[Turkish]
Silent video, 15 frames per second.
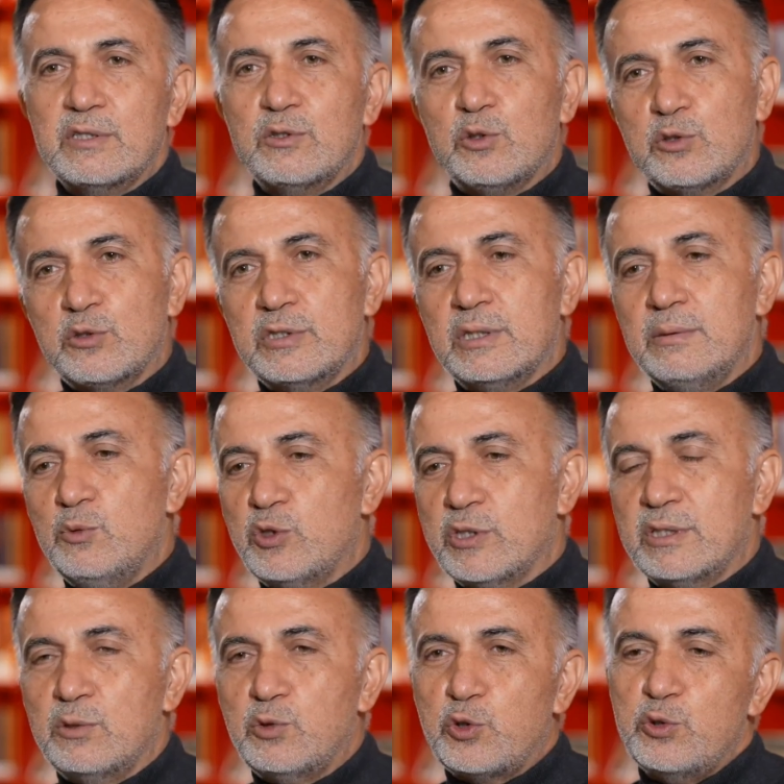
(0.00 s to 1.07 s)
gördüklerim
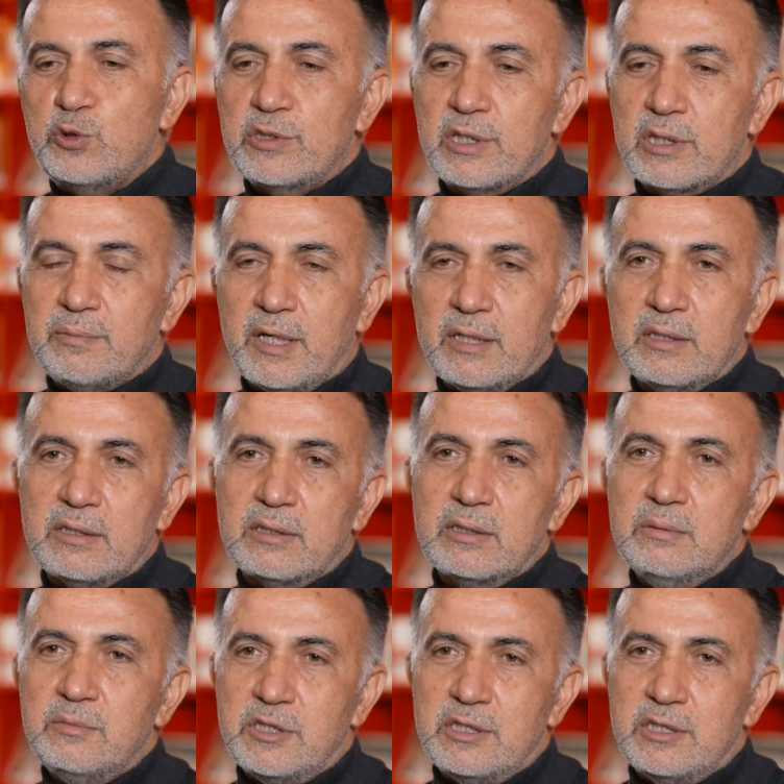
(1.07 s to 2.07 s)
üzerine düşündüklerimi anlattığım